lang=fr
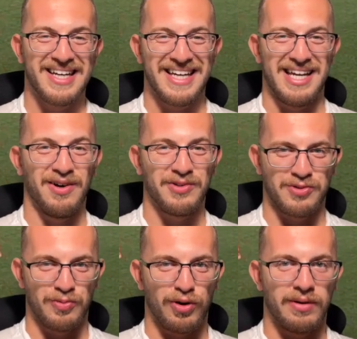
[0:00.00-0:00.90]
Et là, on est sur
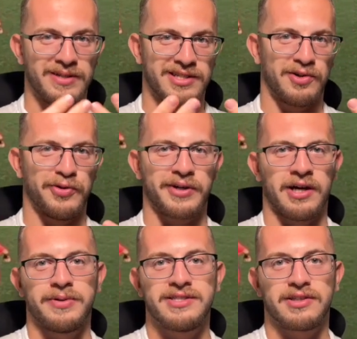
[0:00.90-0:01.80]
une problématique en tant qu'arbitre, c'est